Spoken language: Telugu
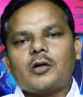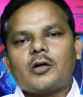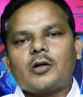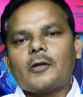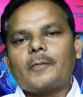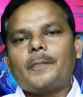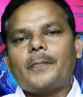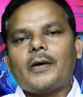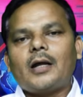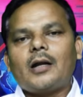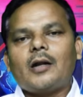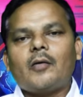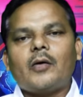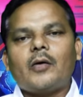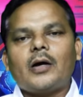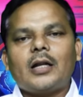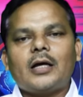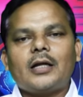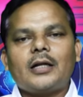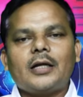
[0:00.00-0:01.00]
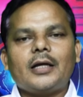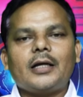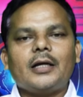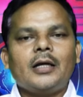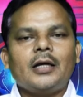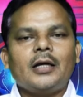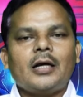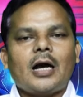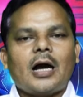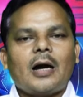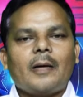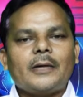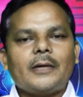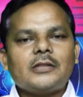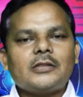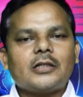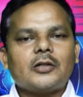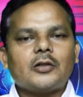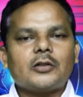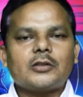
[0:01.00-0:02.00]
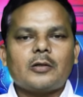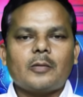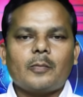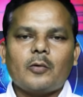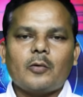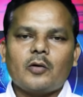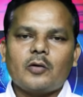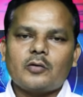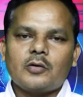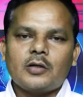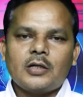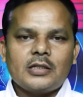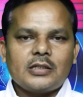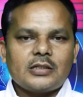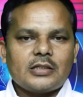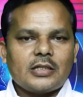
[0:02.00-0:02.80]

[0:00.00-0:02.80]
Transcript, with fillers: ఓటమి పాలవ్వాలని ఆమంచి కృష్ణమోహన్